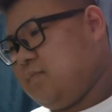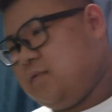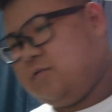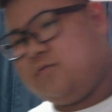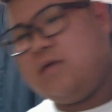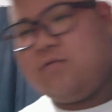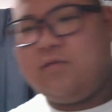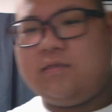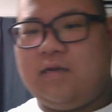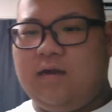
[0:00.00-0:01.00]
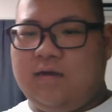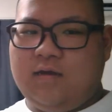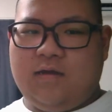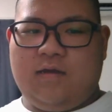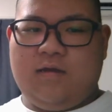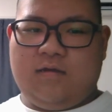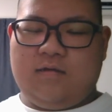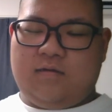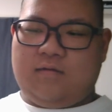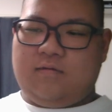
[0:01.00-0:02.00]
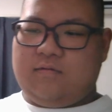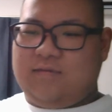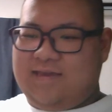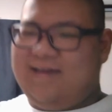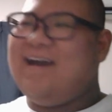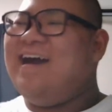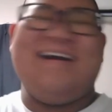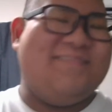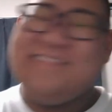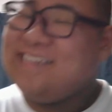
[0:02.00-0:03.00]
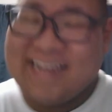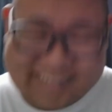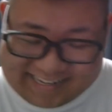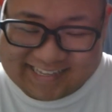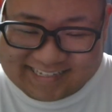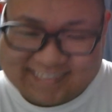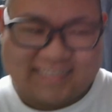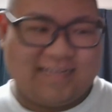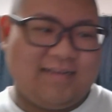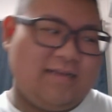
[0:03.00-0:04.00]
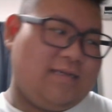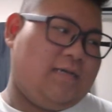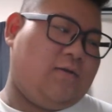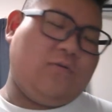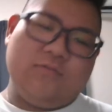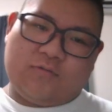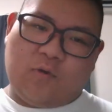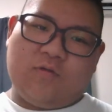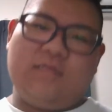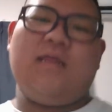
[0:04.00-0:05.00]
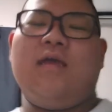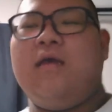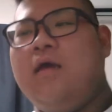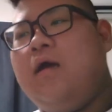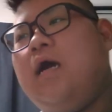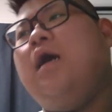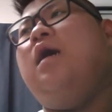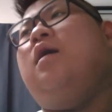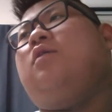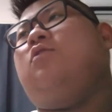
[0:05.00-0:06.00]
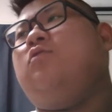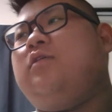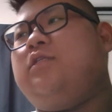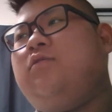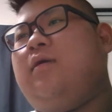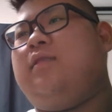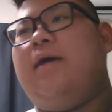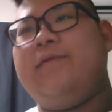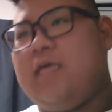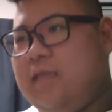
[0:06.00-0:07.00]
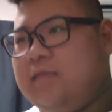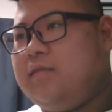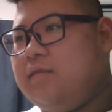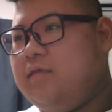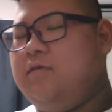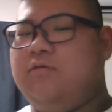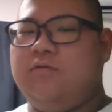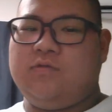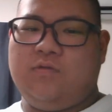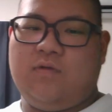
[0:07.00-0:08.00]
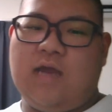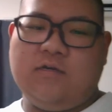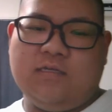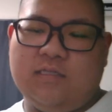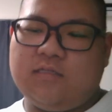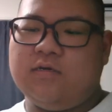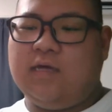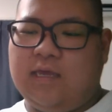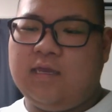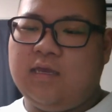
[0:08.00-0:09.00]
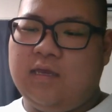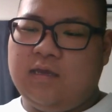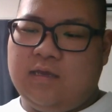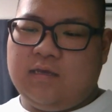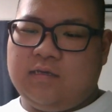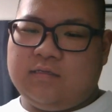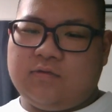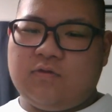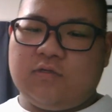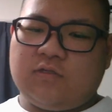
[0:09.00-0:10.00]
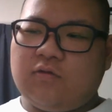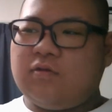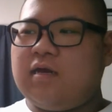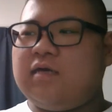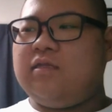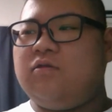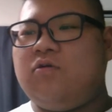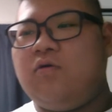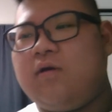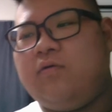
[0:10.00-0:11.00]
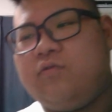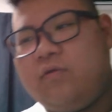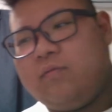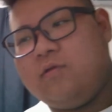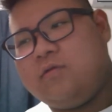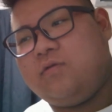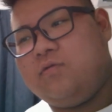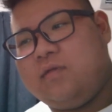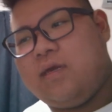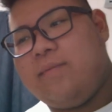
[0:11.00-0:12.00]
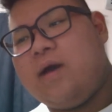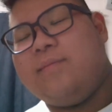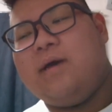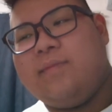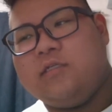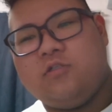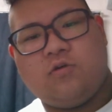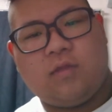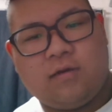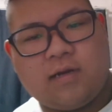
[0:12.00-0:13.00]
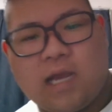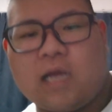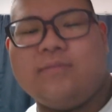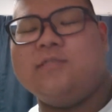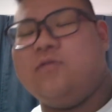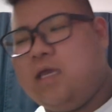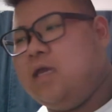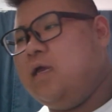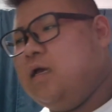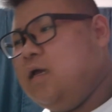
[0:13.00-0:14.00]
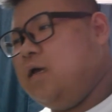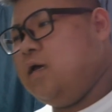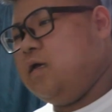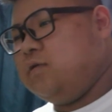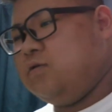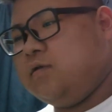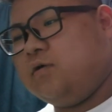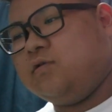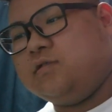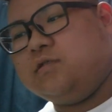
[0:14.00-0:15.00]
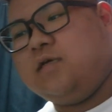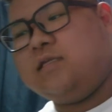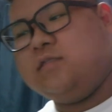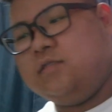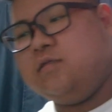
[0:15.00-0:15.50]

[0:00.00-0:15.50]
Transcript: そんなことやったらで「ああもう時間切れです」って言ったら本当にねこの人はダメだなっていう、その楽印っていうかね、その人の中での評価を取り戻すことには、まあまあまあ15年くらいかかりますよね。そんなことするやつ。